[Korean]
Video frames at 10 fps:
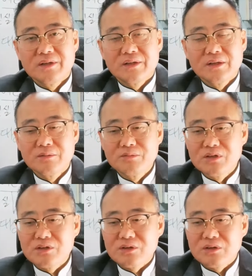
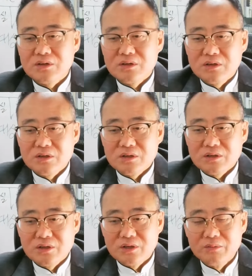여러분들,
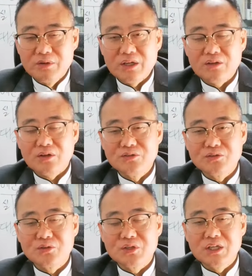여러분의
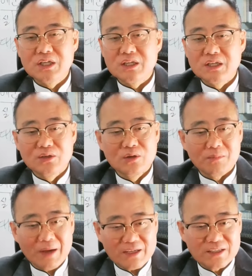선조들이 기도를
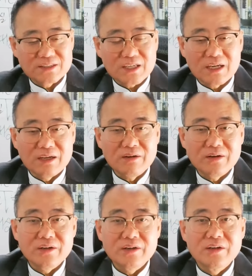많이 했잖아요.
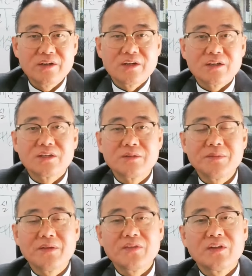
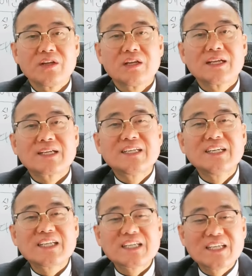그러면
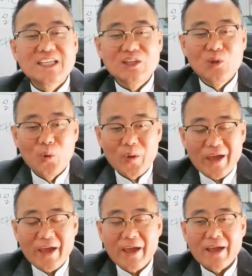그
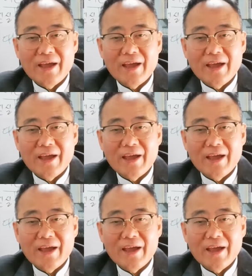기도의